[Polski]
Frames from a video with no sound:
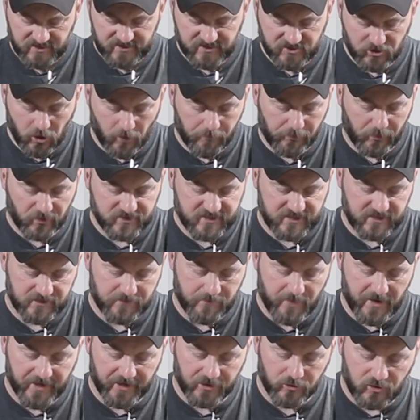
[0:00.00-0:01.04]
100%
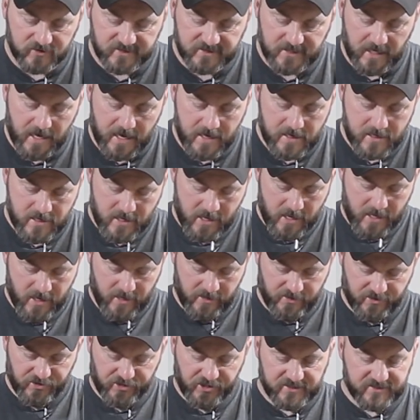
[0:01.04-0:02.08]
merynosa.
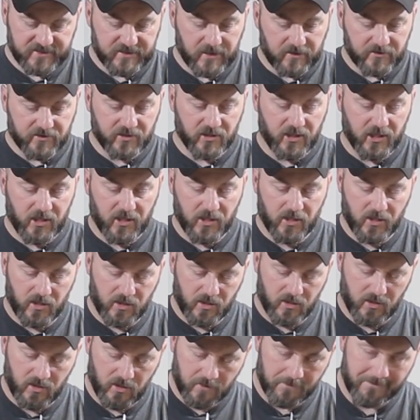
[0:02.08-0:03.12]

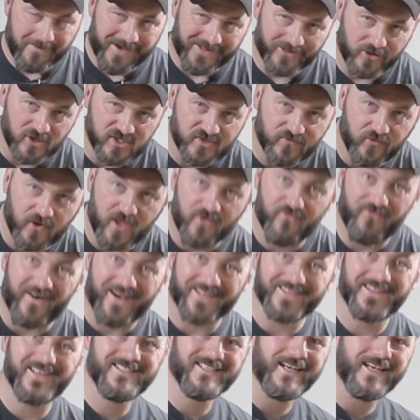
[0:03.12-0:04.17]
Niestety ma to swoje wady i